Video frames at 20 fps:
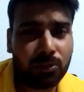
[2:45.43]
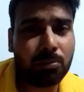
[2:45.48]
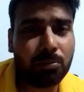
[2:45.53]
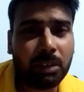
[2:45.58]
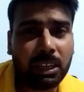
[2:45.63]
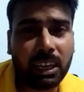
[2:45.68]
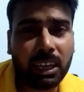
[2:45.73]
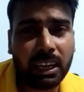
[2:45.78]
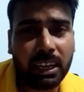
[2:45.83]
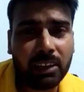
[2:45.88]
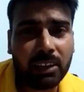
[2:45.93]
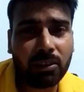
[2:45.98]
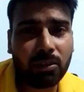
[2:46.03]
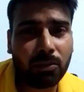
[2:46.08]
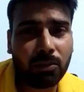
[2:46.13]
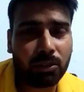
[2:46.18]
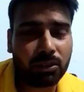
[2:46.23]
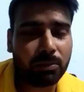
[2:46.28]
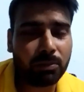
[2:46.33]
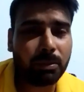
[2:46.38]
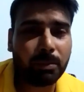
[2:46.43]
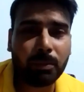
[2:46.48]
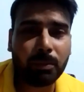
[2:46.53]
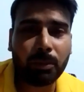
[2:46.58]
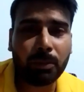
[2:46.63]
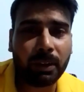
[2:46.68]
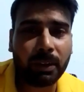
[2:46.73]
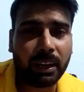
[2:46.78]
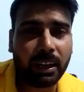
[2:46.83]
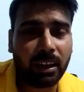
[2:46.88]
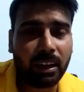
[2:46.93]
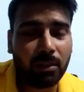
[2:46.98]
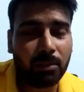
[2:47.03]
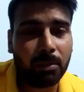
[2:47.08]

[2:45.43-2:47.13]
जो मेल आईडी और व्हाट्सअप नंबर वगैरह